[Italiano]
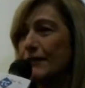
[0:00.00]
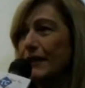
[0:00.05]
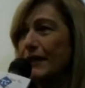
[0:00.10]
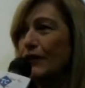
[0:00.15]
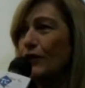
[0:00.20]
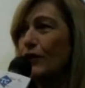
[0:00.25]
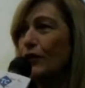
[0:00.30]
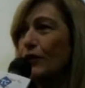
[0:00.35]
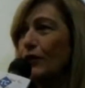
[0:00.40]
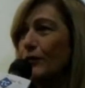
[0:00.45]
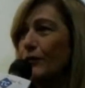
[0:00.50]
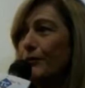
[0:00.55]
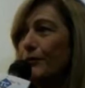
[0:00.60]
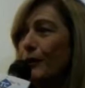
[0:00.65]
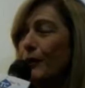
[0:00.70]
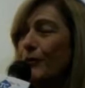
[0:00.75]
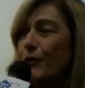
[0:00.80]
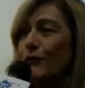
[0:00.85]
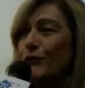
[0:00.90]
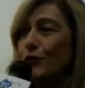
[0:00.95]
ma io l'ho
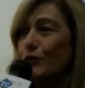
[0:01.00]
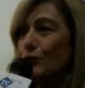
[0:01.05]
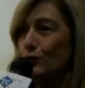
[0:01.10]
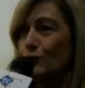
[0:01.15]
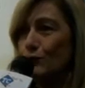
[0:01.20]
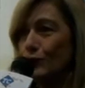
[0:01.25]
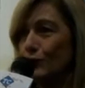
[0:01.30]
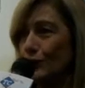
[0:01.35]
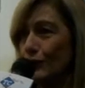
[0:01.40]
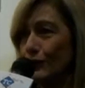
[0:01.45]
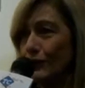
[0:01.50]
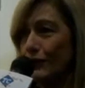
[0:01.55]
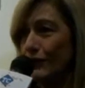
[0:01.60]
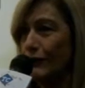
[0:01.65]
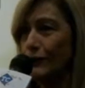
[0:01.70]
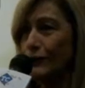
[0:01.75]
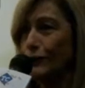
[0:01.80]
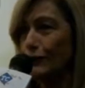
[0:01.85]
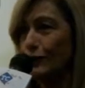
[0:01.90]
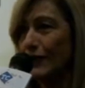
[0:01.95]
proprio voluto,
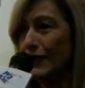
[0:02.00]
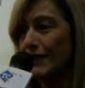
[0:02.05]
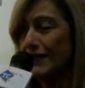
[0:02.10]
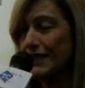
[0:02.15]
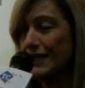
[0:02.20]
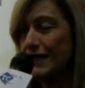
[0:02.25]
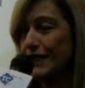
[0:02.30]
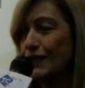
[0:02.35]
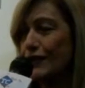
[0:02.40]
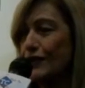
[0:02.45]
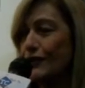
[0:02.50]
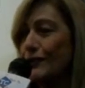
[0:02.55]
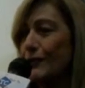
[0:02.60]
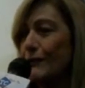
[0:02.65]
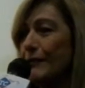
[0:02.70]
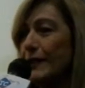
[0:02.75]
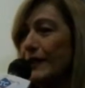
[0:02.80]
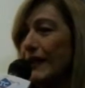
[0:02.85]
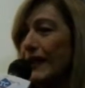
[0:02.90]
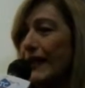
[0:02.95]
l'ho voluta questa
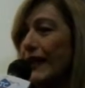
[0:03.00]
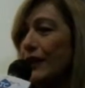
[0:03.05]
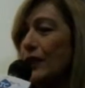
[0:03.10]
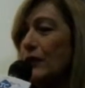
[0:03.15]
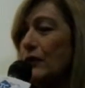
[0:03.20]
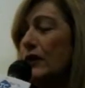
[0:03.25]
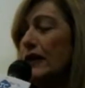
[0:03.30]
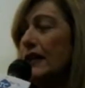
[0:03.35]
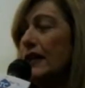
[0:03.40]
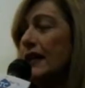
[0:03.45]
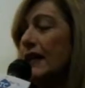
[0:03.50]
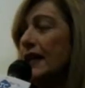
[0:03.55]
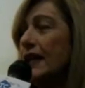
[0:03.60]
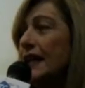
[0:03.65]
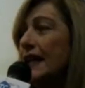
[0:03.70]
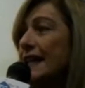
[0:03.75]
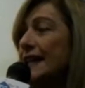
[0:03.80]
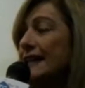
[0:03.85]
cosa perché non eh,